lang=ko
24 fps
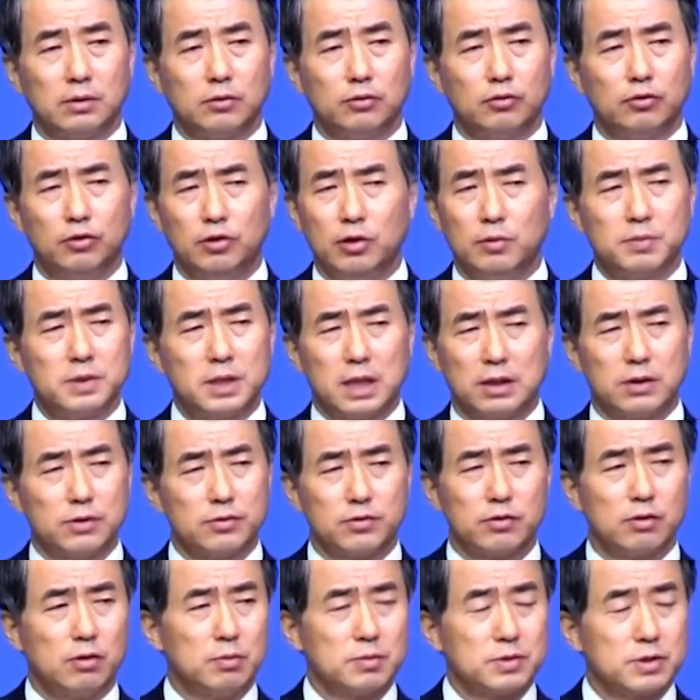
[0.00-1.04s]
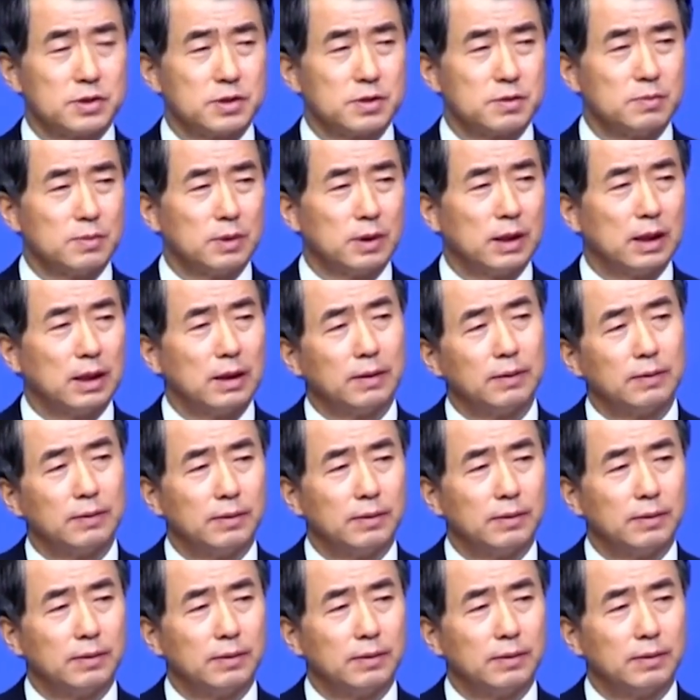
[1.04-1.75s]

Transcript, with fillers: 두렵지 않을 수가 없었습니다.